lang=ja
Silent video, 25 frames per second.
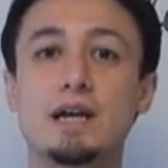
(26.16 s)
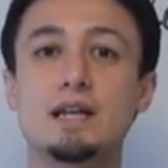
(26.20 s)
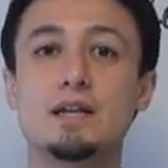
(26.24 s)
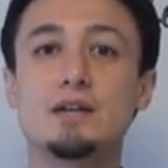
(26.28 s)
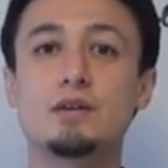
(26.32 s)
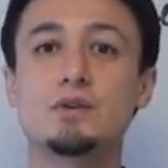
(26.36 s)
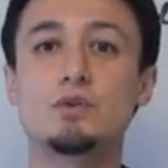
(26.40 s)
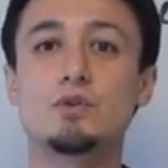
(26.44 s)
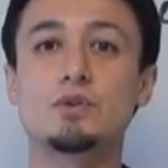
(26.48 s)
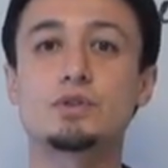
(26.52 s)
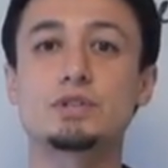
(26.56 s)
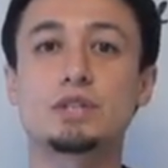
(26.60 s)
外
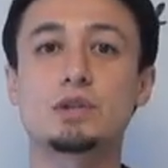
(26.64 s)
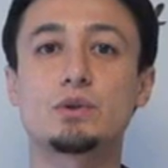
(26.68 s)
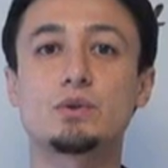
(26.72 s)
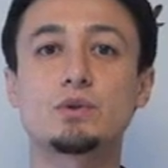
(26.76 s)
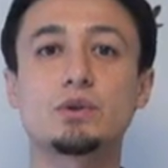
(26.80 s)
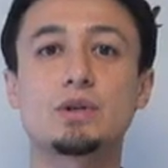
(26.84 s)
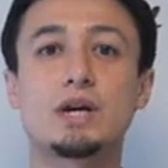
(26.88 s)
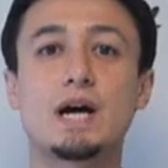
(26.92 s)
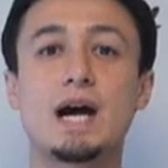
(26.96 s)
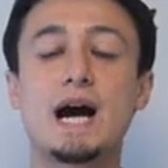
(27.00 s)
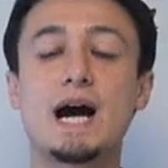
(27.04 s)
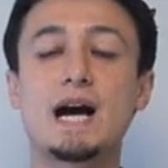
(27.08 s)
旅行したこ
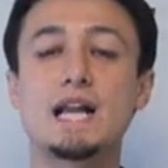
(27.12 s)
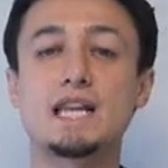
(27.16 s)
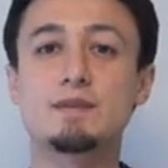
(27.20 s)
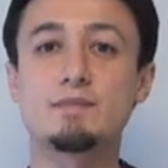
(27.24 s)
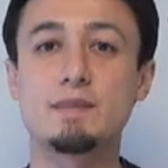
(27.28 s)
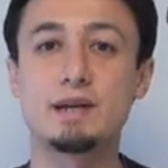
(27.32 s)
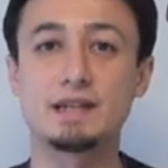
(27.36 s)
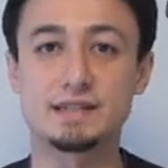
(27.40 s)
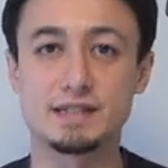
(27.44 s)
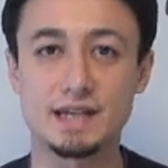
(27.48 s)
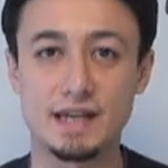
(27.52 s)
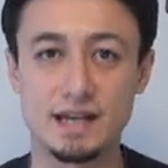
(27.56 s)
とがあり
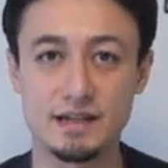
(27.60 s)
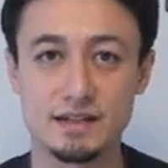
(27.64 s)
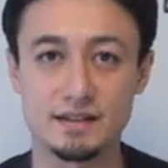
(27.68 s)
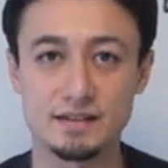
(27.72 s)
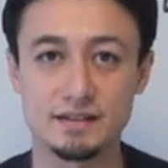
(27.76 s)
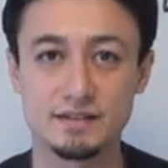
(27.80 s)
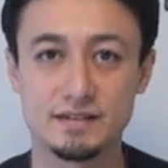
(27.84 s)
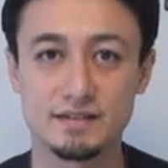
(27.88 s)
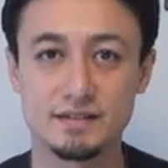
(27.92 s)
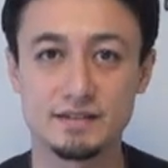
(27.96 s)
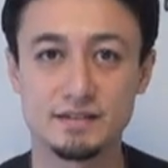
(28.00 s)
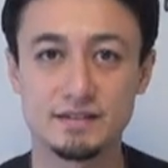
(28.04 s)
ません。
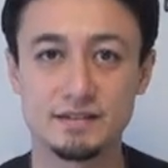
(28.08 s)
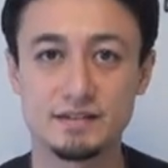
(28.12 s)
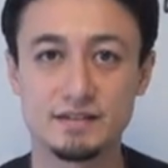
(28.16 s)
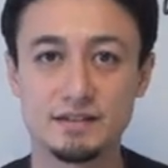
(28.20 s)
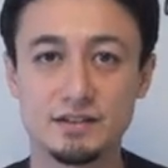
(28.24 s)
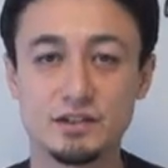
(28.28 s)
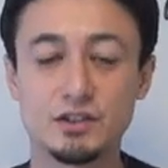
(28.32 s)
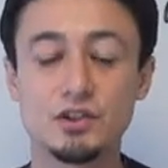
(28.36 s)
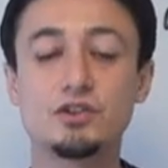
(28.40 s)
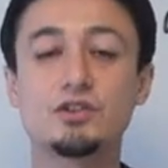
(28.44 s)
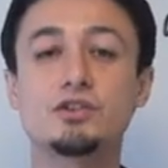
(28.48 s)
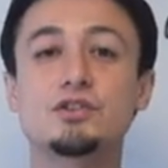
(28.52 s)

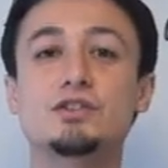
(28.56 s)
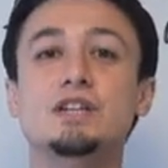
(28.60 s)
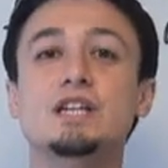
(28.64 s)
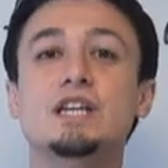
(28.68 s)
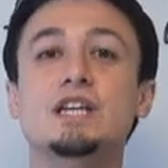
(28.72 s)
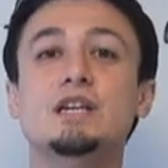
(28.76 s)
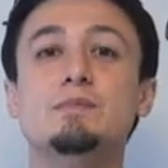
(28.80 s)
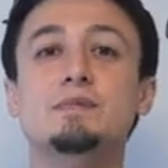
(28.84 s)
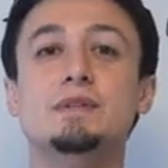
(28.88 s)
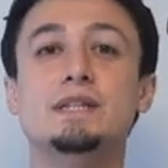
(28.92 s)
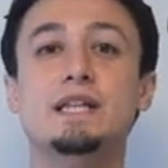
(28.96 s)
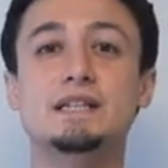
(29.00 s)
という
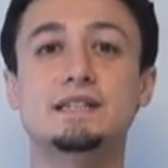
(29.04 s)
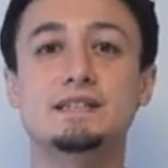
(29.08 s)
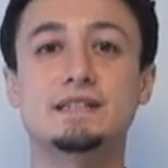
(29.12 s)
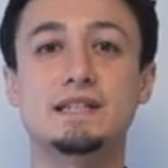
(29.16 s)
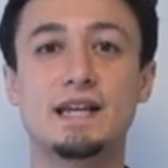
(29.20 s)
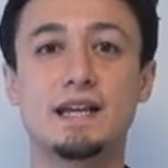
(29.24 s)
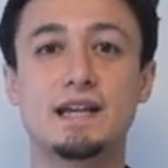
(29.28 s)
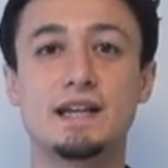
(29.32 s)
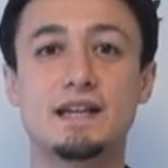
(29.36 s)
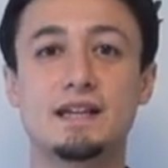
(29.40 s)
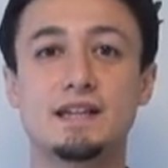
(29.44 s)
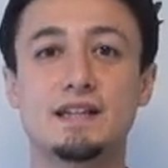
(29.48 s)
意味です
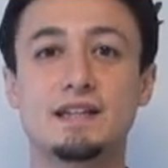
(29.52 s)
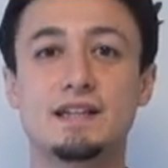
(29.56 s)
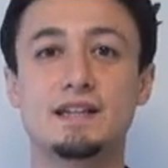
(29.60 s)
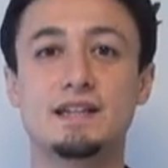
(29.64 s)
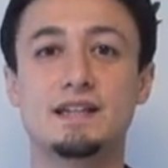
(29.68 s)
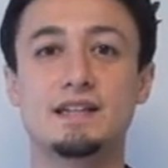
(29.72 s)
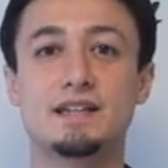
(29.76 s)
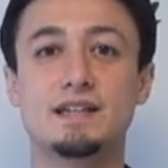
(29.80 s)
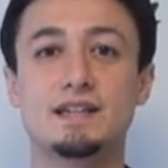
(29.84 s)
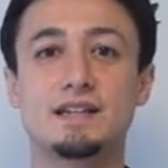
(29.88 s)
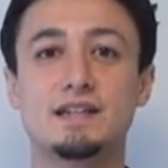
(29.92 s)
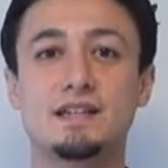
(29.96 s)
ね。
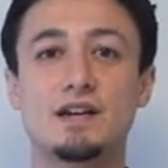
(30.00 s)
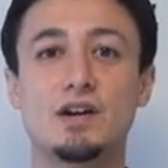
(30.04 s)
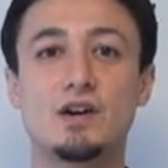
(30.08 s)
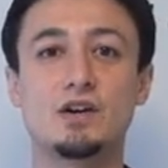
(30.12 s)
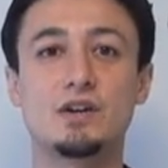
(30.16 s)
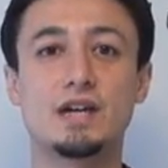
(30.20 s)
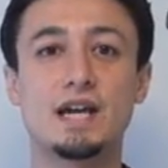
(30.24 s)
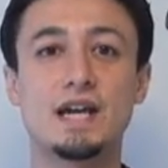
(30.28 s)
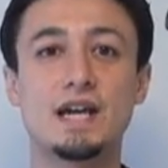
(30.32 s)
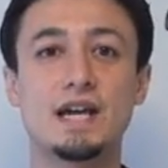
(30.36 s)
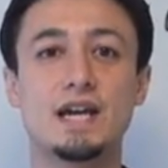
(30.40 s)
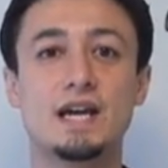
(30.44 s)

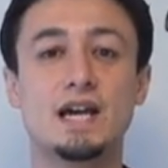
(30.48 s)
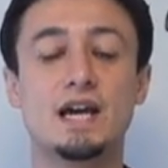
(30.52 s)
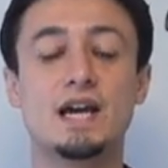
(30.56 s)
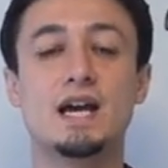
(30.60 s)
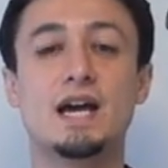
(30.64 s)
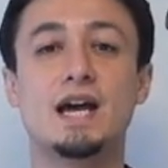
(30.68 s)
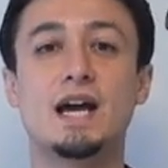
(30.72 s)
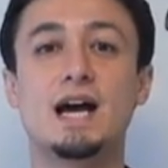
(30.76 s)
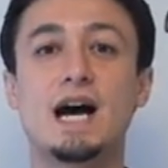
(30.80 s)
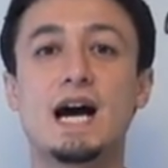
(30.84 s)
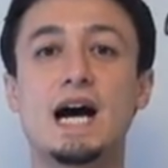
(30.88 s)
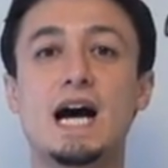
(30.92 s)

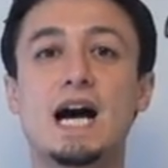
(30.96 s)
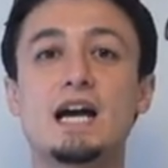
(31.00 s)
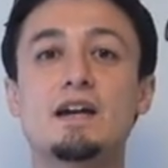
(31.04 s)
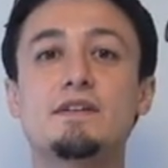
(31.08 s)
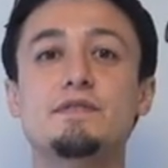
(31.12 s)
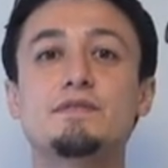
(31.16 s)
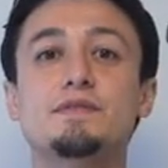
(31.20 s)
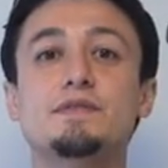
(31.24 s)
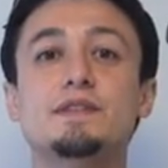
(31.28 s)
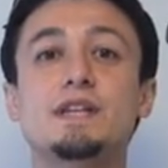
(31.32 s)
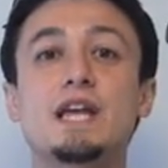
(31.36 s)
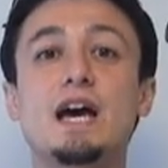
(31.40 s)

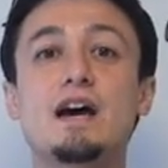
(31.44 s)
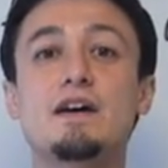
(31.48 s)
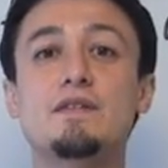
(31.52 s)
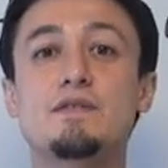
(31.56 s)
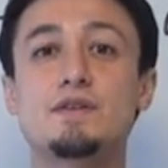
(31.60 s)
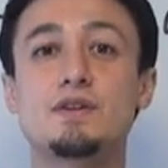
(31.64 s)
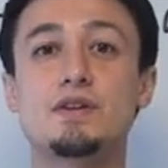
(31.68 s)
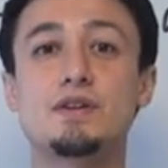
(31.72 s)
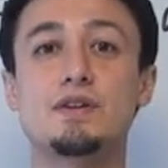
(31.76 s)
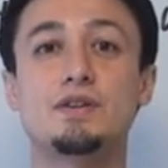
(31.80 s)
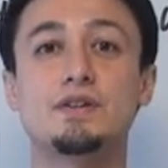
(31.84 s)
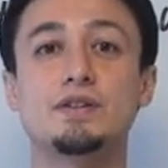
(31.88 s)
OK?I've
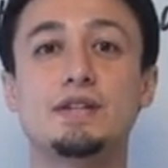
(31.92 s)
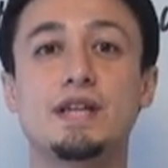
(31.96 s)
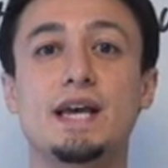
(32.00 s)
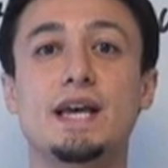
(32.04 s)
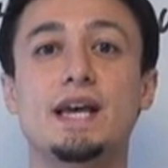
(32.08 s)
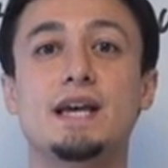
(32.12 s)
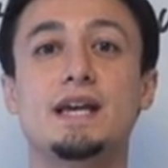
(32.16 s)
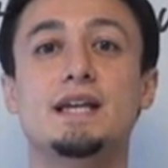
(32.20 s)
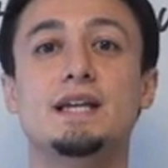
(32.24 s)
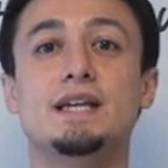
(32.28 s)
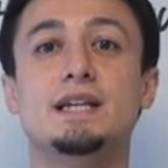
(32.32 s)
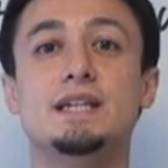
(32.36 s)
never
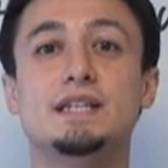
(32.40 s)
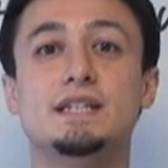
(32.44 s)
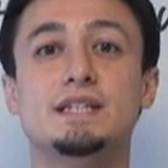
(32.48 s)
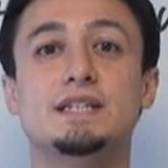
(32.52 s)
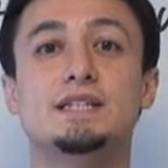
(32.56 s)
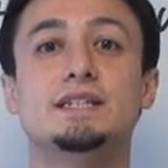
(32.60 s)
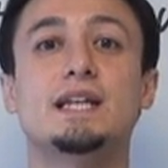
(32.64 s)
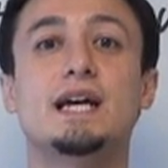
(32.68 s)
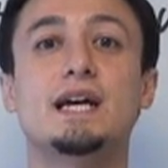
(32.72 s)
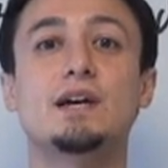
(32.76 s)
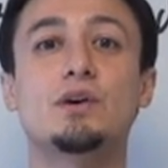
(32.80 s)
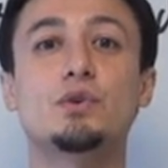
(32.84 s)
で
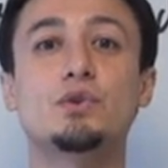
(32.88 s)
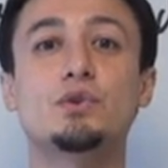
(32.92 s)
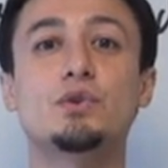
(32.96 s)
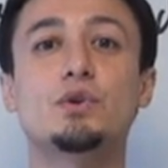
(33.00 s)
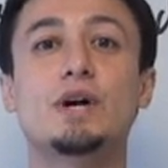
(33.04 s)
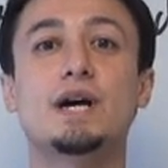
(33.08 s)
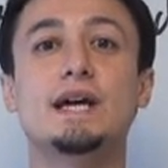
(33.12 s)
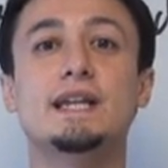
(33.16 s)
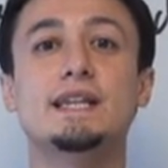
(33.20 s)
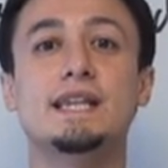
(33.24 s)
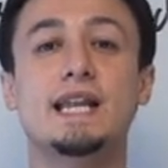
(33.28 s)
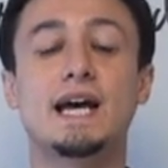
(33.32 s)
したこ
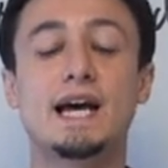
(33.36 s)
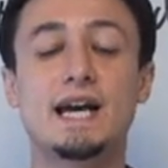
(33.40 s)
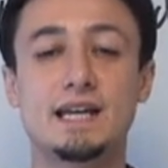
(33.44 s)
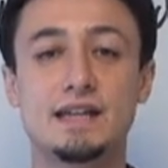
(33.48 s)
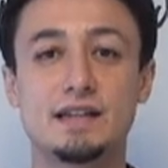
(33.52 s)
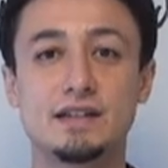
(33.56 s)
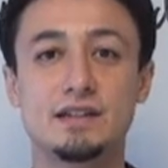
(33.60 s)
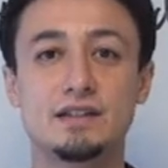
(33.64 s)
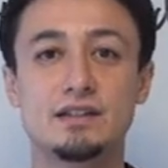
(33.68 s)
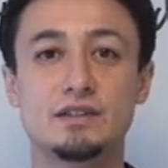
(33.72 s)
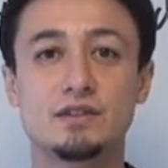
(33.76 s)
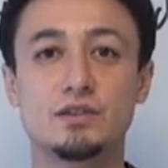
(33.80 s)
とがな
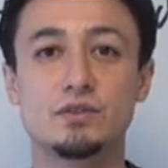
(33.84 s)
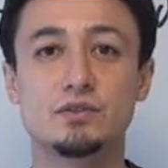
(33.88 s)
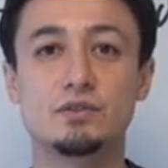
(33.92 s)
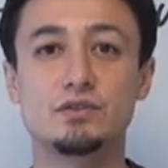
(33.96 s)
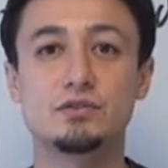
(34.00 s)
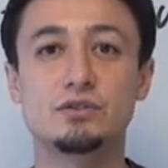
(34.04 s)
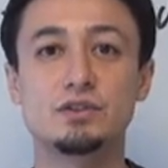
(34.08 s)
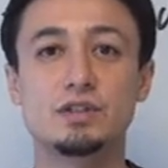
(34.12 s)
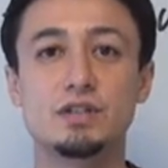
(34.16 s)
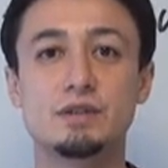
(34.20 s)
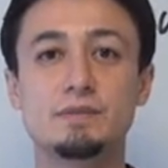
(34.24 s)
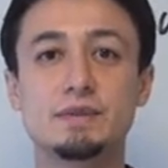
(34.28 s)
いと
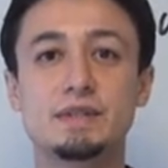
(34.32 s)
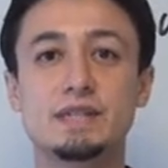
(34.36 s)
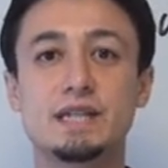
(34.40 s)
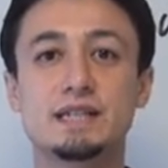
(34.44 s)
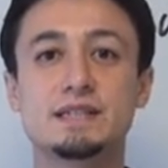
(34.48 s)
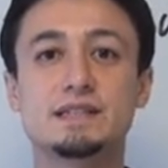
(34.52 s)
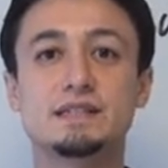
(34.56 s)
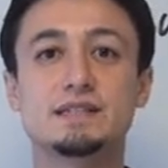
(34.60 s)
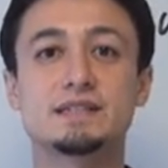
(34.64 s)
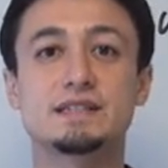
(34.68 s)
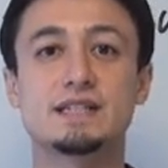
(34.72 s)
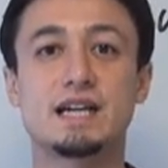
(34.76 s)
いう意味
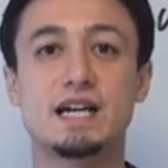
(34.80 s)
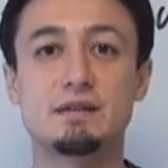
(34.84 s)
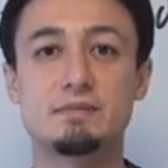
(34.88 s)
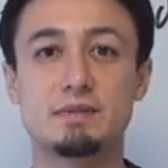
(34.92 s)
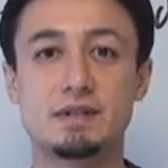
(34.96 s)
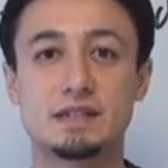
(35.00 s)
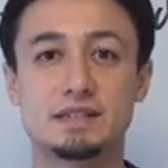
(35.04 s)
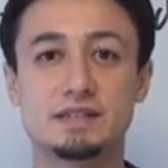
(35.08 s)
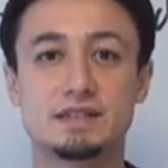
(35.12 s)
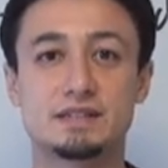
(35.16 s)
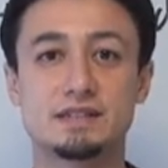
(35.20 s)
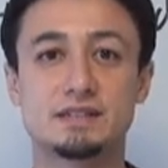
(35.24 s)
で使い
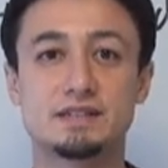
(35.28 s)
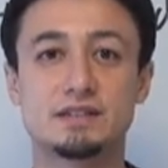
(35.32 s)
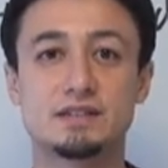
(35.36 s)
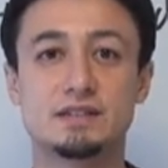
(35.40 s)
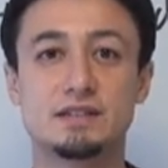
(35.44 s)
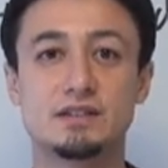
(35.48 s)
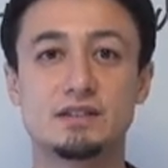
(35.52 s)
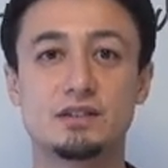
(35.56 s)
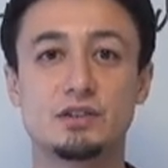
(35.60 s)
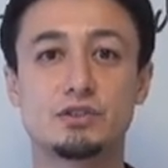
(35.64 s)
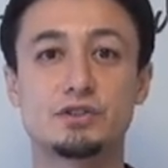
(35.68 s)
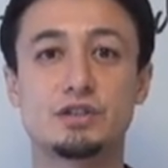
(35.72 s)
ま
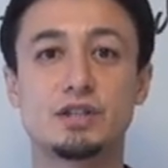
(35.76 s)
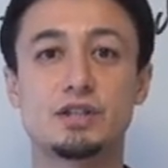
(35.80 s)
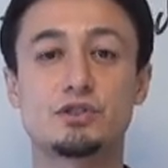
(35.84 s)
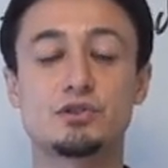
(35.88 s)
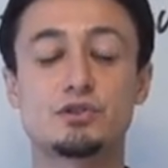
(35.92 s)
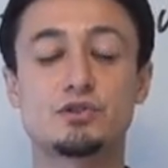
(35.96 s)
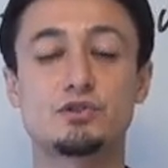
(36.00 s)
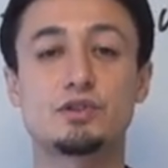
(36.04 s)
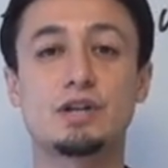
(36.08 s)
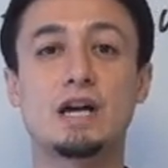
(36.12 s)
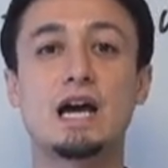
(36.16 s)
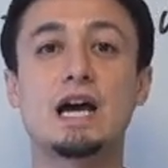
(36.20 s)
すそして
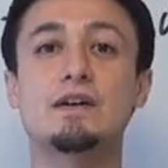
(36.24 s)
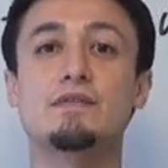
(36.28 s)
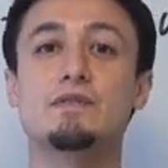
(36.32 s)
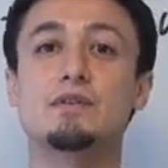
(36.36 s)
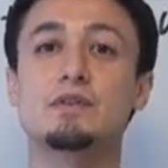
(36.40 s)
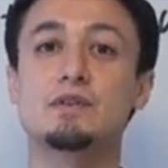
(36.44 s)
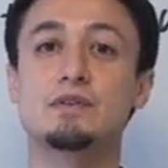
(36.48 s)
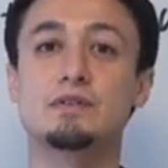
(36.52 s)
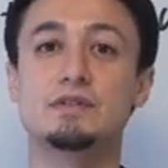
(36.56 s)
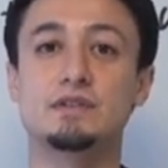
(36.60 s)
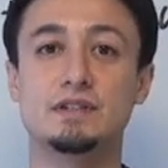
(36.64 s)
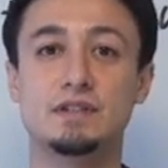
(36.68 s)

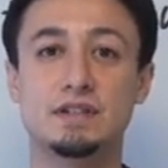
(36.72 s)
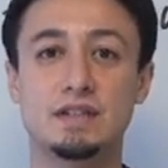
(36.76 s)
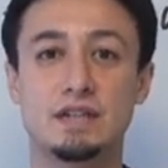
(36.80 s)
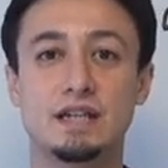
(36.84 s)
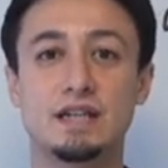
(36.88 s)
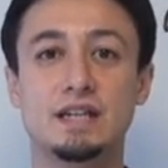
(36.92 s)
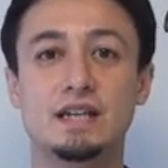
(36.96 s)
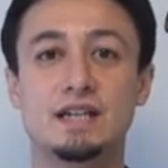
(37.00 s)
traveled